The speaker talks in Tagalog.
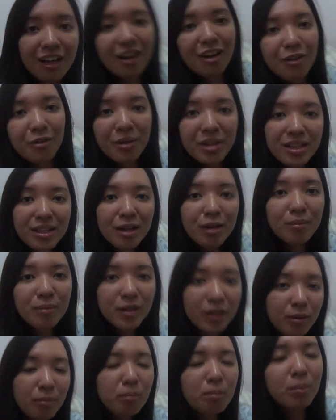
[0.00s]
Kawin
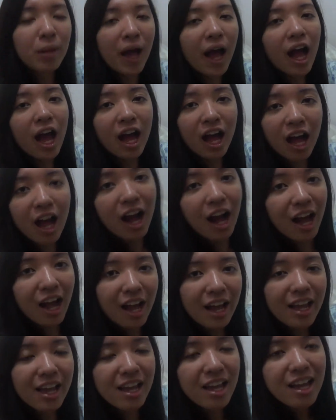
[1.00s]
kami ng
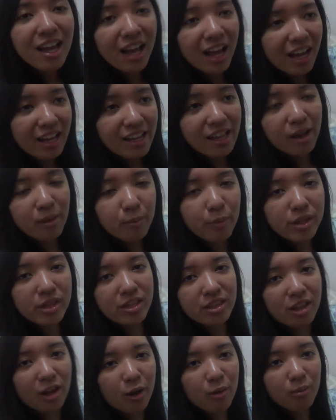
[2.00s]
bahay. Ayan,
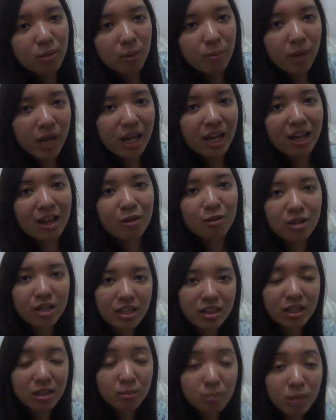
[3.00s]
pwede na ako magpahinga ulit at